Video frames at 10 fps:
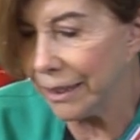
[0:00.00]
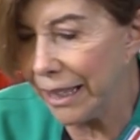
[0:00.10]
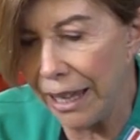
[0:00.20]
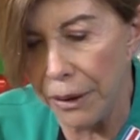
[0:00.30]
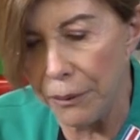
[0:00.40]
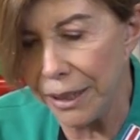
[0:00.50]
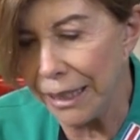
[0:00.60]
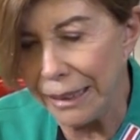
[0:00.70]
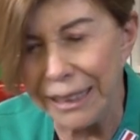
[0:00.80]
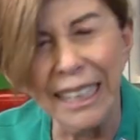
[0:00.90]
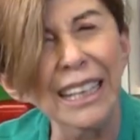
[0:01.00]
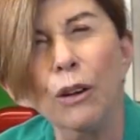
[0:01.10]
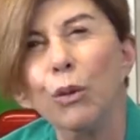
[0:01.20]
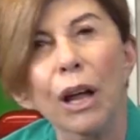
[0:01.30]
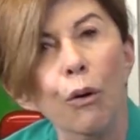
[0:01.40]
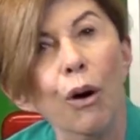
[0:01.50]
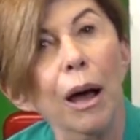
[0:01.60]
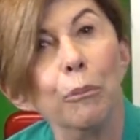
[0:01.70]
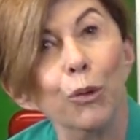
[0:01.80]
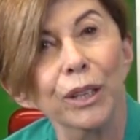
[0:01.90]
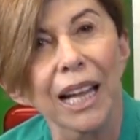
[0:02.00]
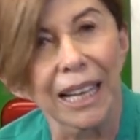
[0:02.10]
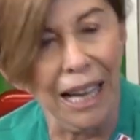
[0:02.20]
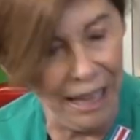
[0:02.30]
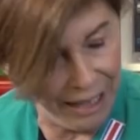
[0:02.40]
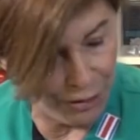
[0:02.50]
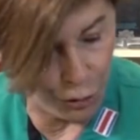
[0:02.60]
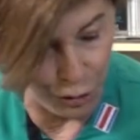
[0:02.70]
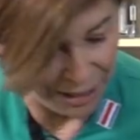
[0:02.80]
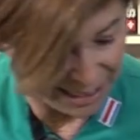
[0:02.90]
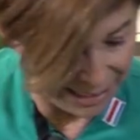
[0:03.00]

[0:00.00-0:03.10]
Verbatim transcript: que de verdad tienen una hoja muy delgada, entonces